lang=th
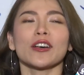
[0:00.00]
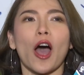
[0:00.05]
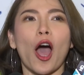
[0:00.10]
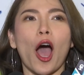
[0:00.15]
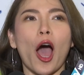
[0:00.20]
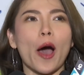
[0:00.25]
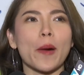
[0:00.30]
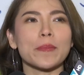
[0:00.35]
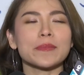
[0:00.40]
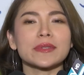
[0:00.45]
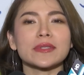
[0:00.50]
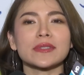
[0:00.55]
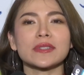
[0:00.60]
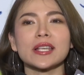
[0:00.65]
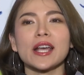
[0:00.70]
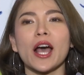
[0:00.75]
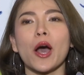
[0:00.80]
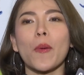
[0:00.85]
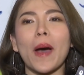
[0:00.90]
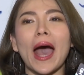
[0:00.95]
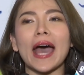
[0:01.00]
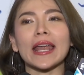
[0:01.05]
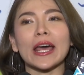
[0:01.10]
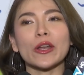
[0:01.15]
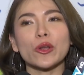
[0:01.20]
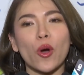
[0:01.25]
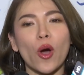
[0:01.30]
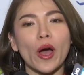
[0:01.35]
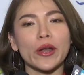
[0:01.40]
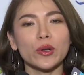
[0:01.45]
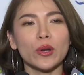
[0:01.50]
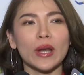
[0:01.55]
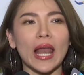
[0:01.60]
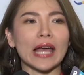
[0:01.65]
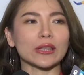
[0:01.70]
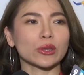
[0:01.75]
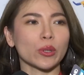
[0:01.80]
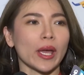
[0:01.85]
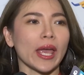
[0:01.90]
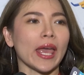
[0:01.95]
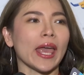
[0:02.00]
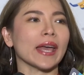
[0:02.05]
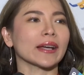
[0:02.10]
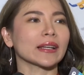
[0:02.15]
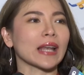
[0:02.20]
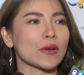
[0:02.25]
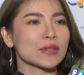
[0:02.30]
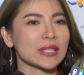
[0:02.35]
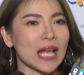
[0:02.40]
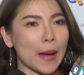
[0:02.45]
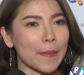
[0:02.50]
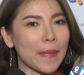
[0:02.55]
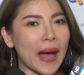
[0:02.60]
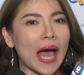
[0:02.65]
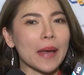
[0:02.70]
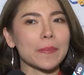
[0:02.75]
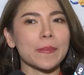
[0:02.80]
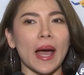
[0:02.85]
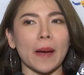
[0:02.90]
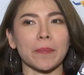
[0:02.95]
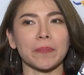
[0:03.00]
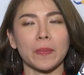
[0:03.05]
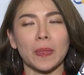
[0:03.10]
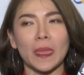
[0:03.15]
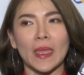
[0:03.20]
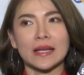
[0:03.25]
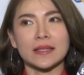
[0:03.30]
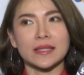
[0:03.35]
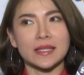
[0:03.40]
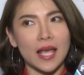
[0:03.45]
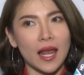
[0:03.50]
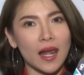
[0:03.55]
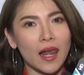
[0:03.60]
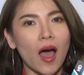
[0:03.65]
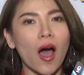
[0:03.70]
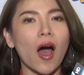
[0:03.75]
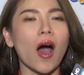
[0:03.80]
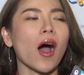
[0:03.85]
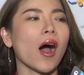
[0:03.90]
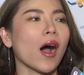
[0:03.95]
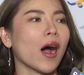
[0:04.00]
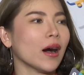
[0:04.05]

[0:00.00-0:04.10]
ขอเชื่อว่าถ้าทุกคนดูแลตัวเองเราสามารถแบบชะลอ